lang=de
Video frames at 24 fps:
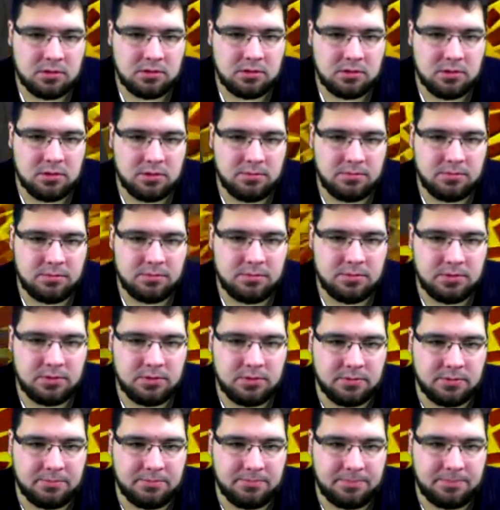Ähm,
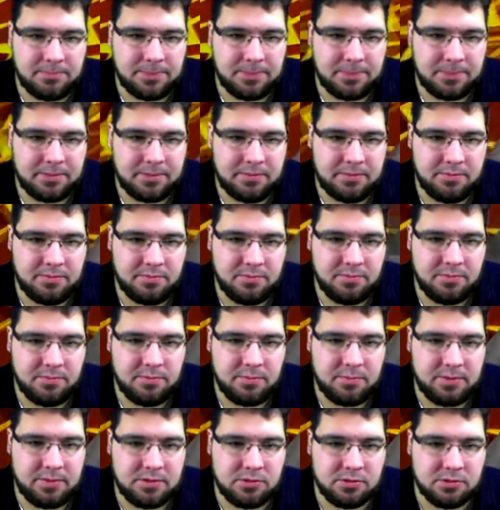ja. Jetzt müssen wir
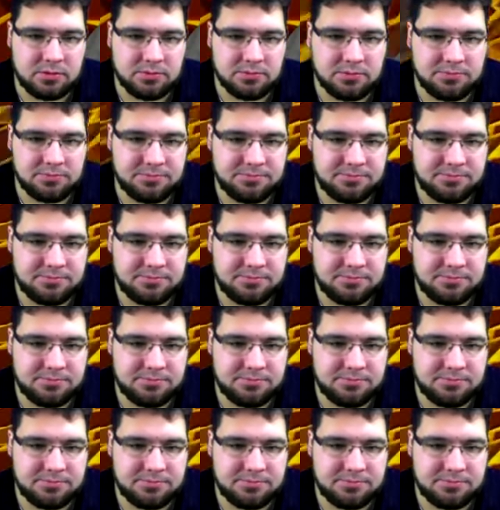mal gucken